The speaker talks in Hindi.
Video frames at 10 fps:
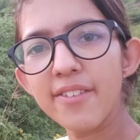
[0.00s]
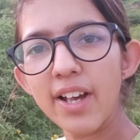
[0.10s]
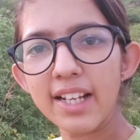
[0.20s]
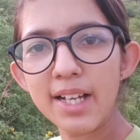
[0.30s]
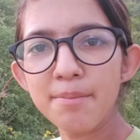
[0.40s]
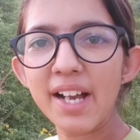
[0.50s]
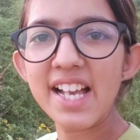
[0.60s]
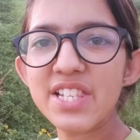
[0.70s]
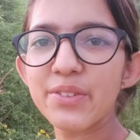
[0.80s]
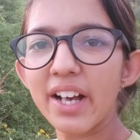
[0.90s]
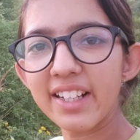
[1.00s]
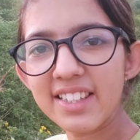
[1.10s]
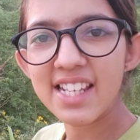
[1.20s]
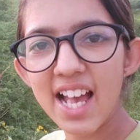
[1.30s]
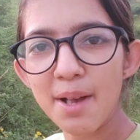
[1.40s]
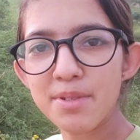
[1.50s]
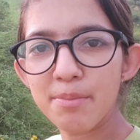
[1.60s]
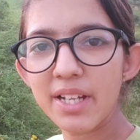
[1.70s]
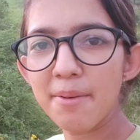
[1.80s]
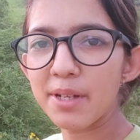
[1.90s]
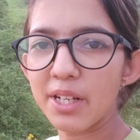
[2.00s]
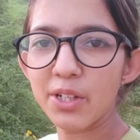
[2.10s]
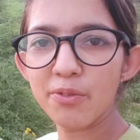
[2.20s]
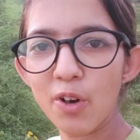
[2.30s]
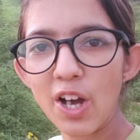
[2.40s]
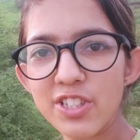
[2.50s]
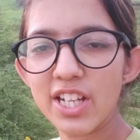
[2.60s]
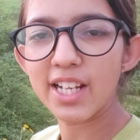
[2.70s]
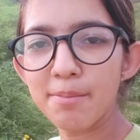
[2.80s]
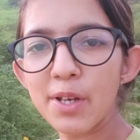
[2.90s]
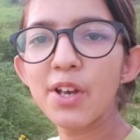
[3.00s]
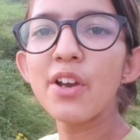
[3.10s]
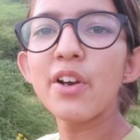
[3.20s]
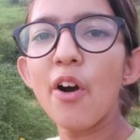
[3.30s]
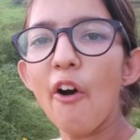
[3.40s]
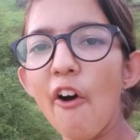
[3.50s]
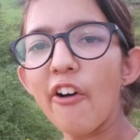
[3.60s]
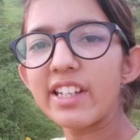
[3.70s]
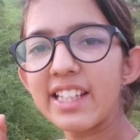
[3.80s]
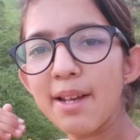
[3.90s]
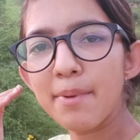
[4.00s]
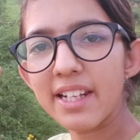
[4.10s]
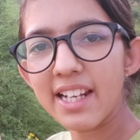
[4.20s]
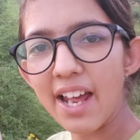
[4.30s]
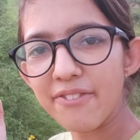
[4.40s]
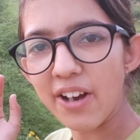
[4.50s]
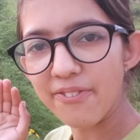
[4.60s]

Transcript: एंड वेलकम गाइस स्वागत है आप सभी का मेरे न्यू ब्लॉग चैनल में और ये मेरी लाइफ